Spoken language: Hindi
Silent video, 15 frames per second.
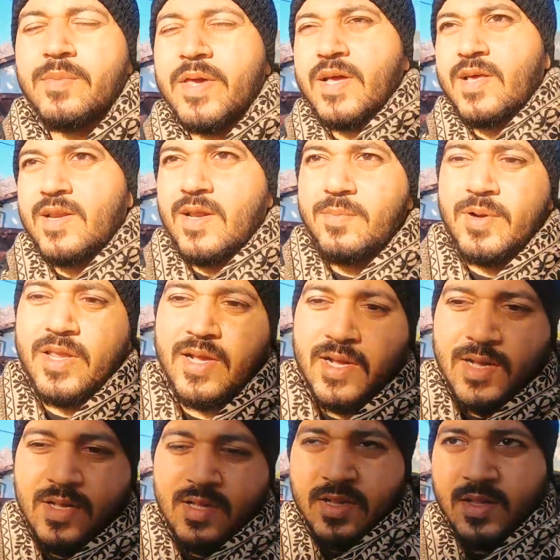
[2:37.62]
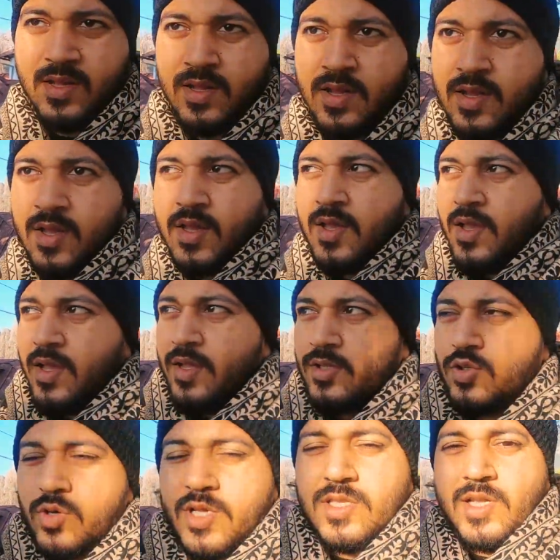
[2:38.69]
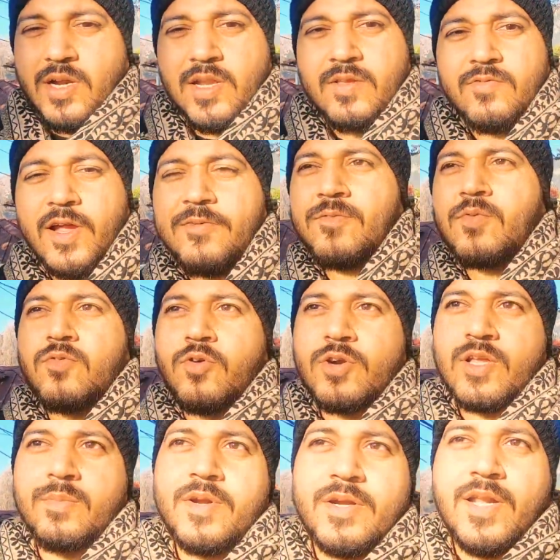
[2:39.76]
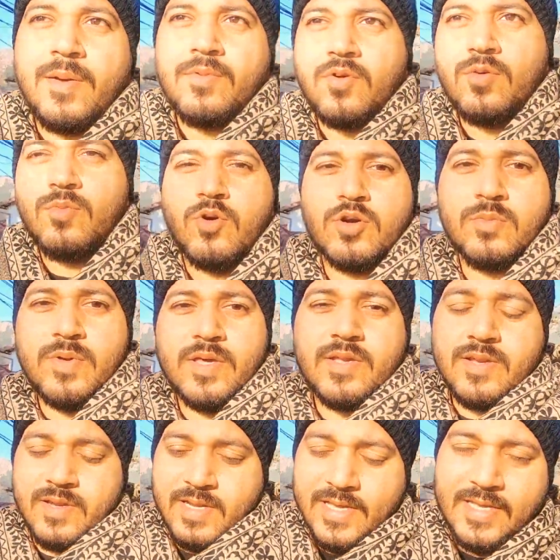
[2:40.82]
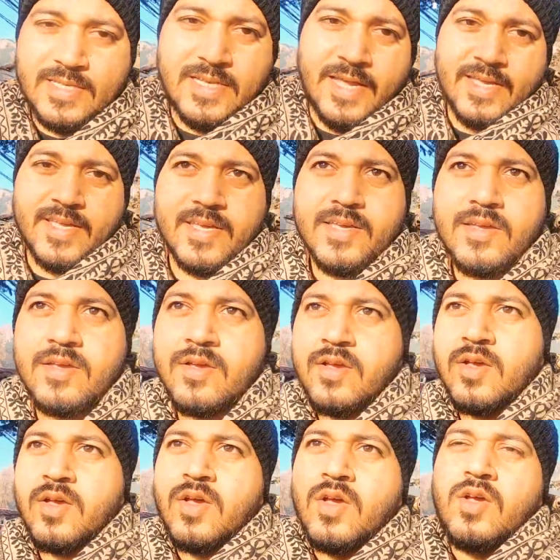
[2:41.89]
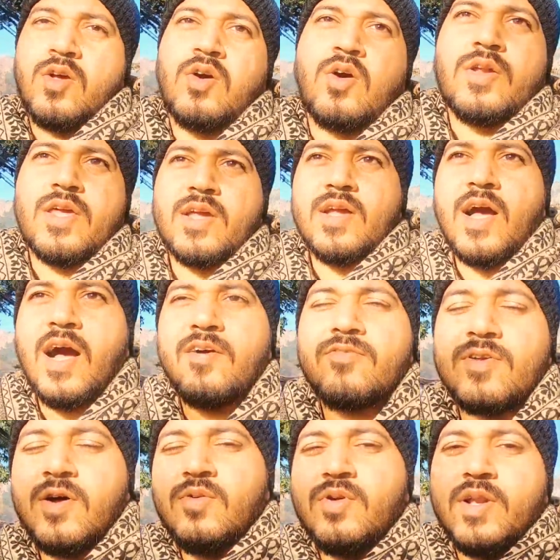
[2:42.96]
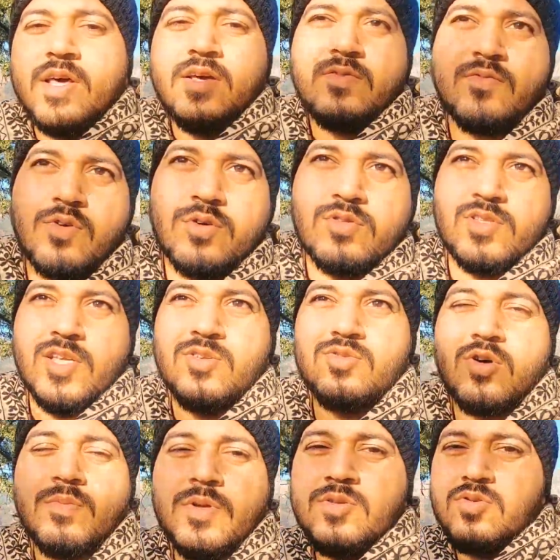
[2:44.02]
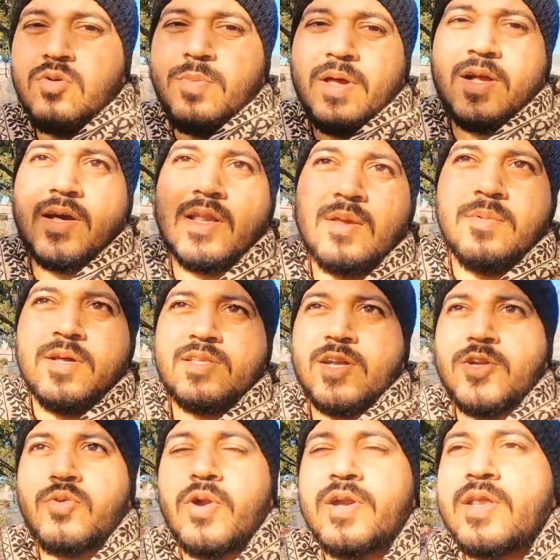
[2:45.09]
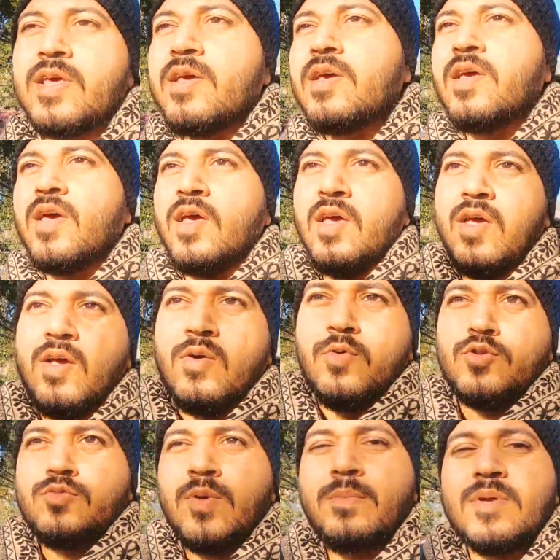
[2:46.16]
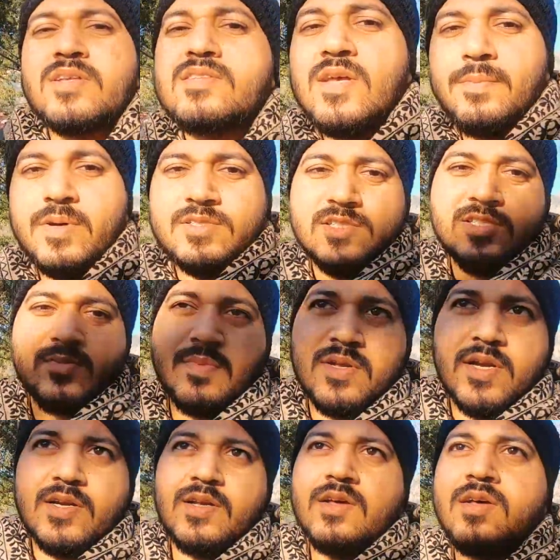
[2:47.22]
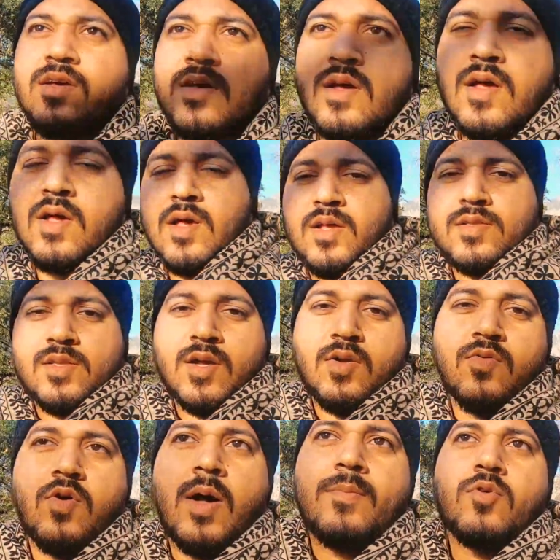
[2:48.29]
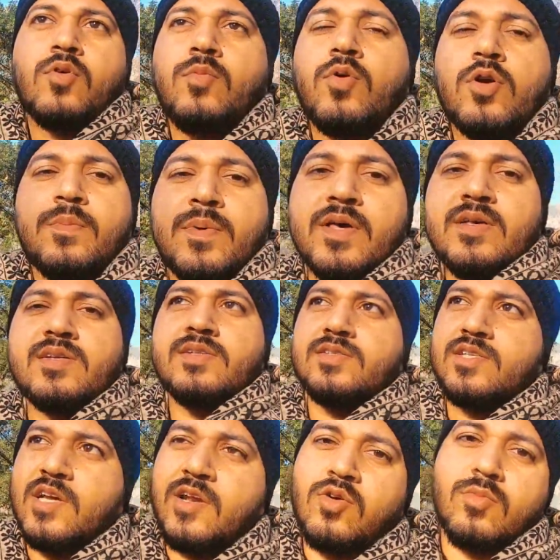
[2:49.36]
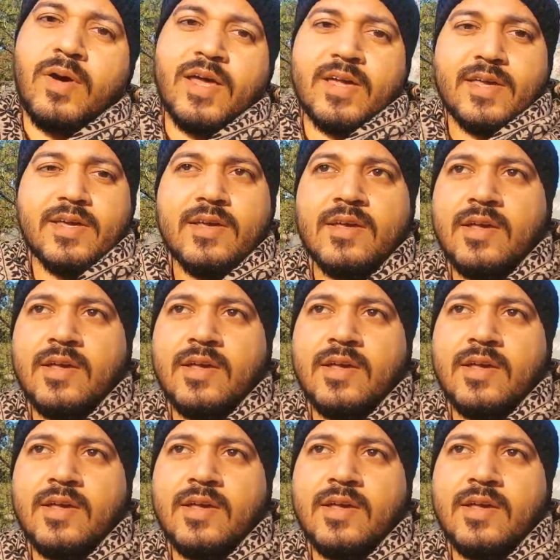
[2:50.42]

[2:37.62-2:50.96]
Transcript: पे करना पड़ेगा जो कि 35 टू 40 मिनट आपको बोट में लेके जाएंगे और एक हाफ राउंड है वो तीन सौ बीस रुपये करीब है थ्री ट्वेंटी उसमें बीस से पच्चीस मिनट तक वो आपको बोट पे झील घुमाएंगे